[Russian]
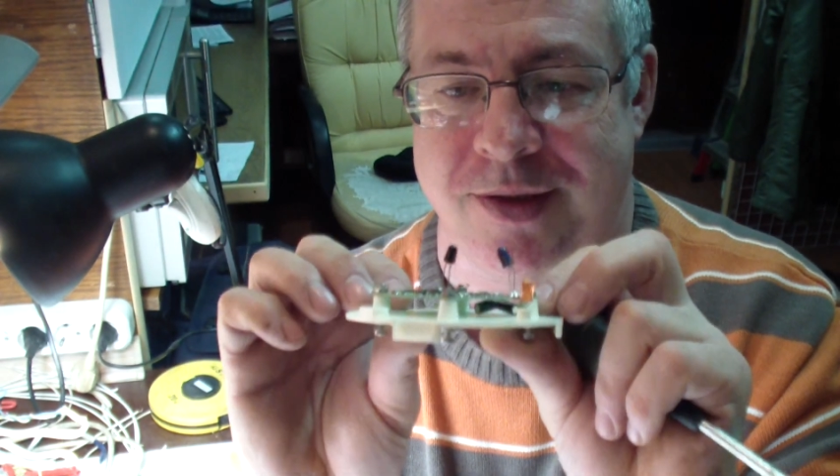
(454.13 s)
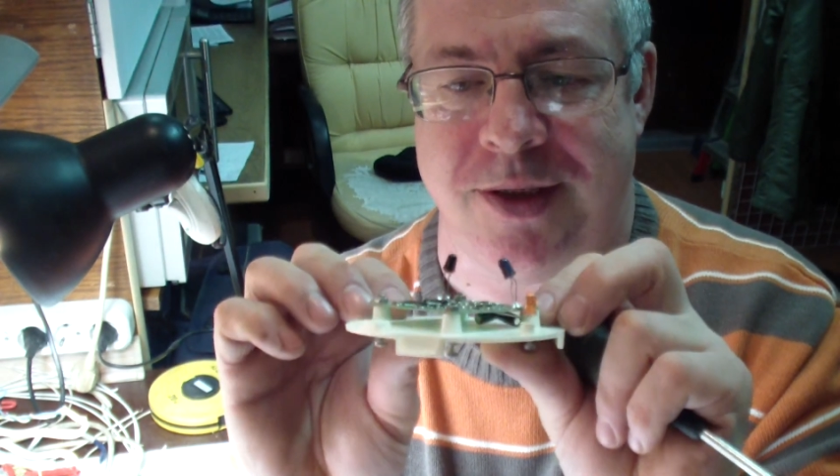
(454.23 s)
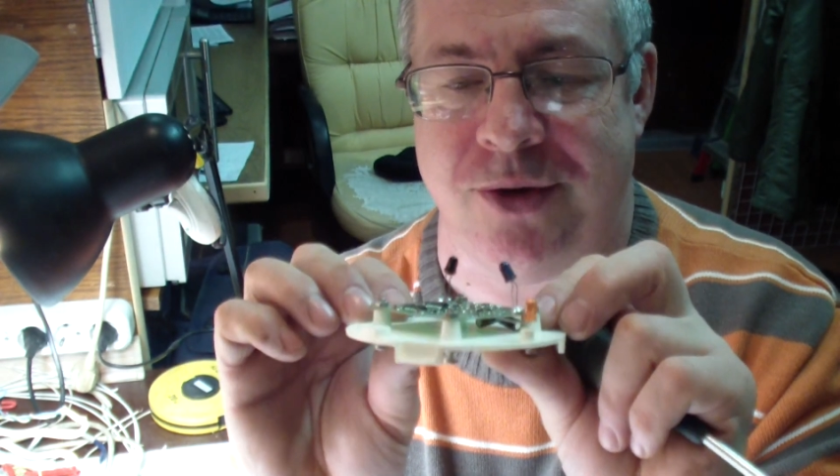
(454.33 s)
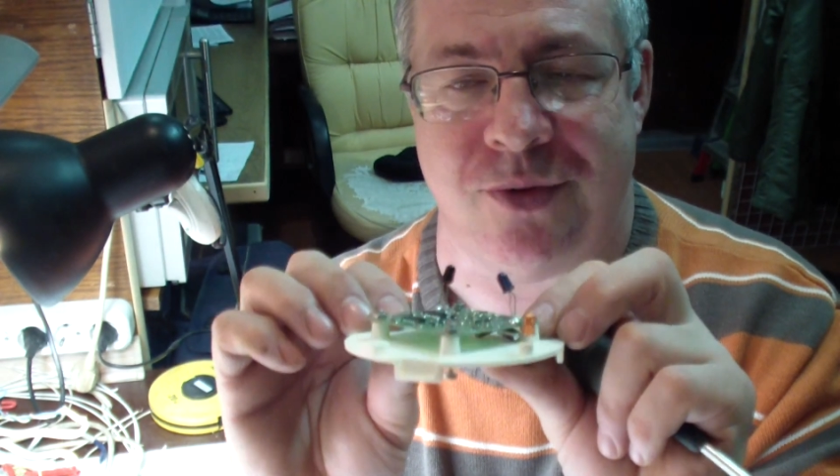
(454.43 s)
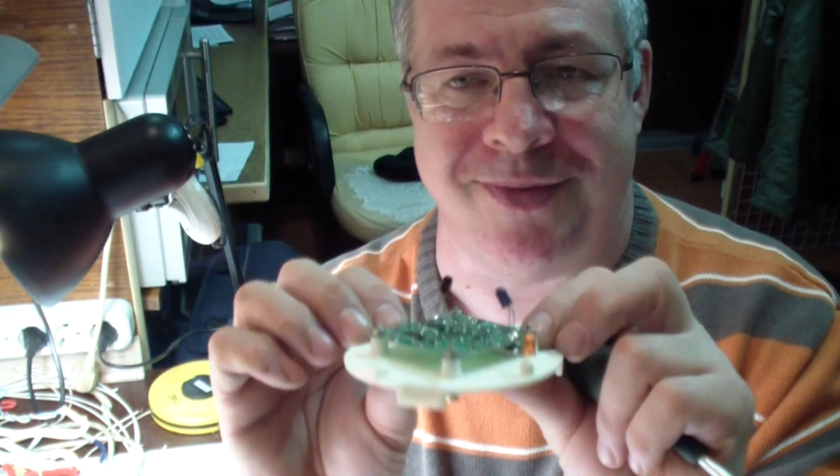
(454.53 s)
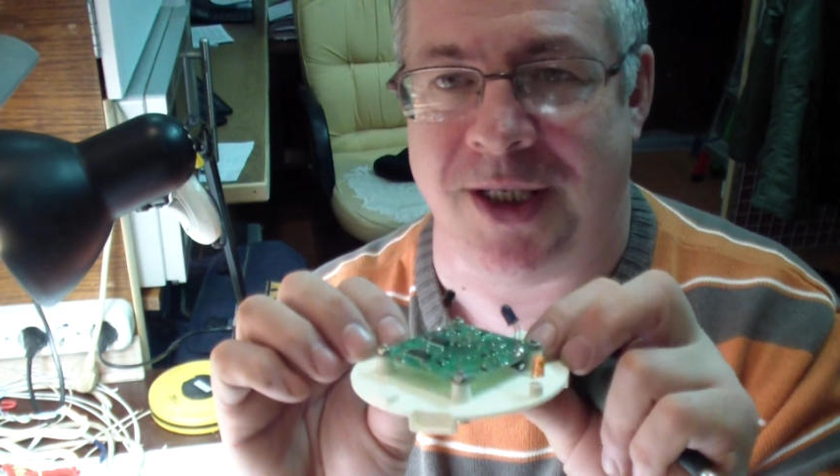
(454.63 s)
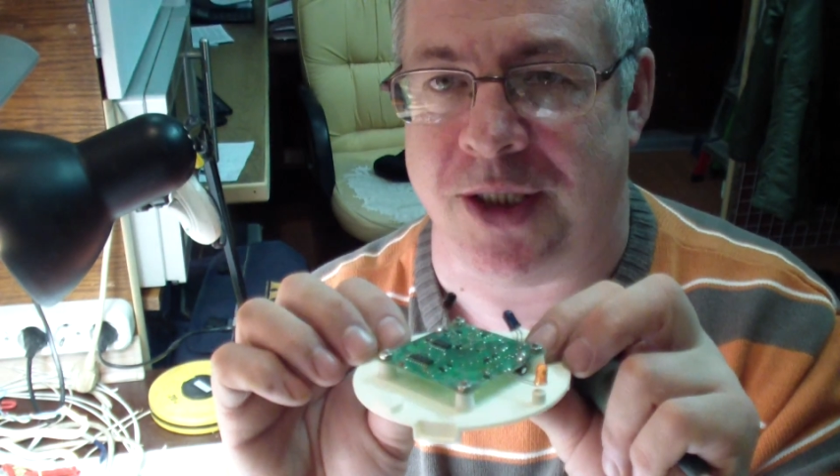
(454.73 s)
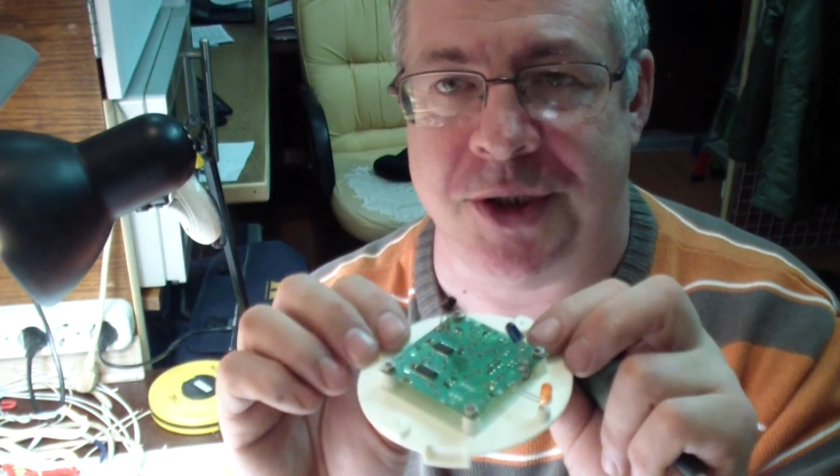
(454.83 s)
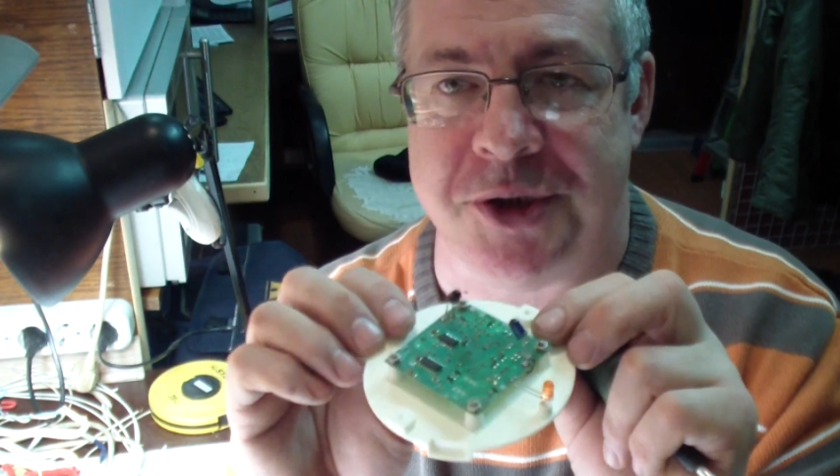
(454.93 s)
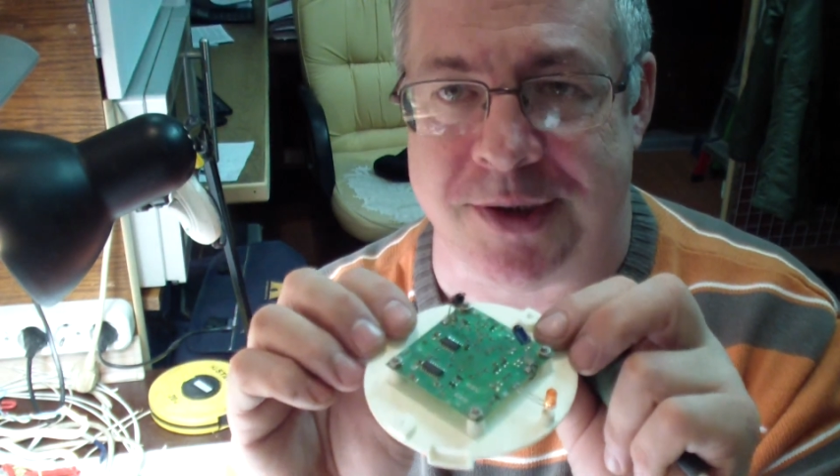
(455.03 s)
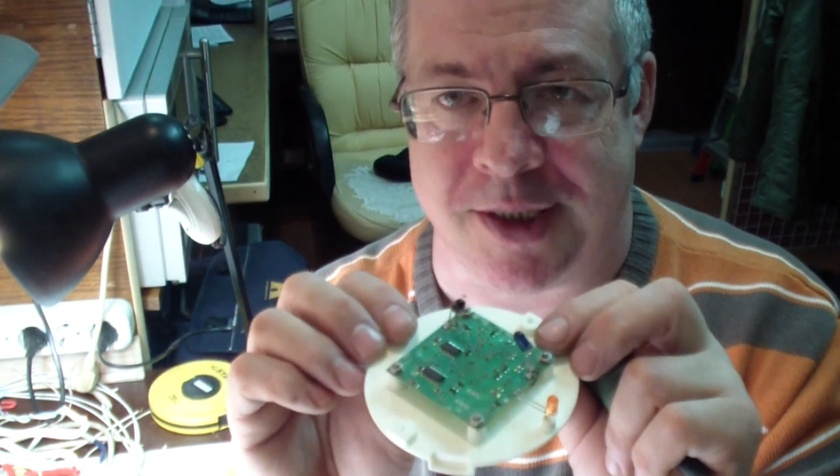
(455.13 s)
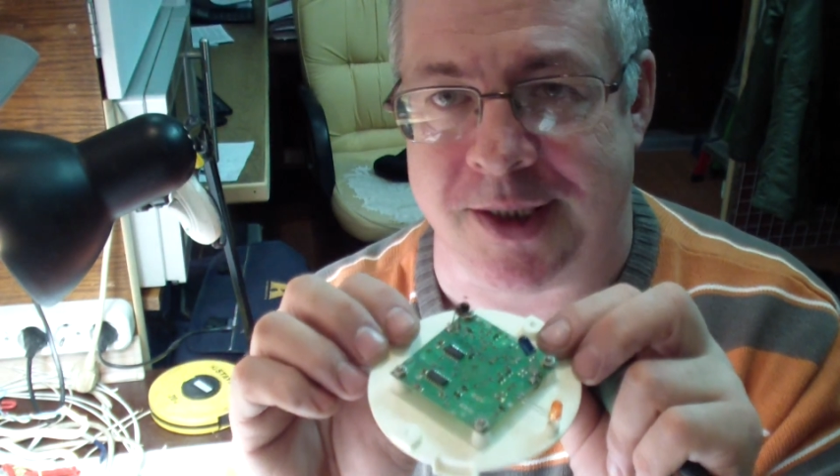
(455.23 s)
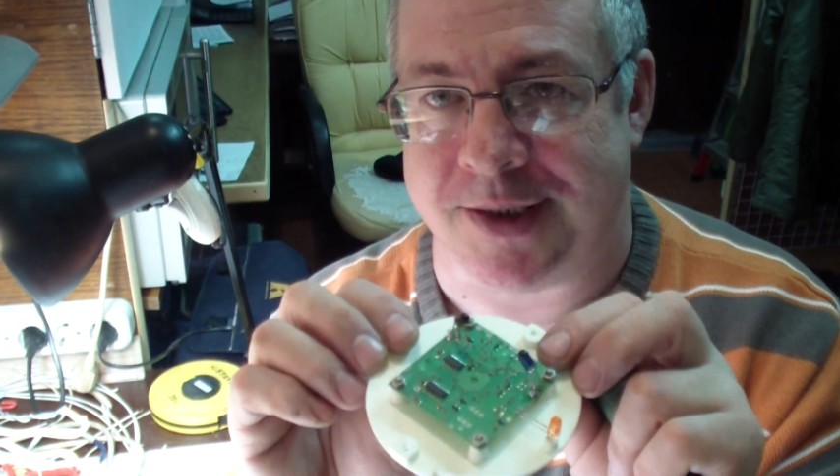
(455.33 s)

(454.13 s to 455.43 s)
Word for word: нету механических